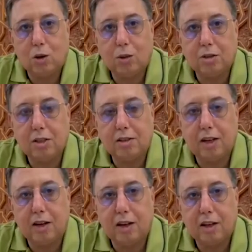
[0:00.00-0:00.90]
56
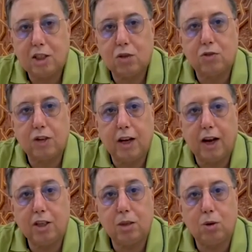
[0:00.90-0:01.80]
سنه شفت فيها
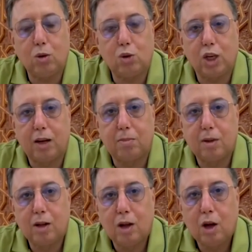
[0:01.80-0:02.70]
العجب العجاب
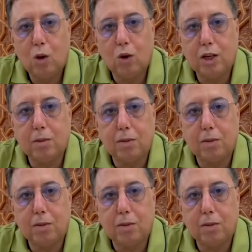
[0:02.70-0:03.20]
ولكن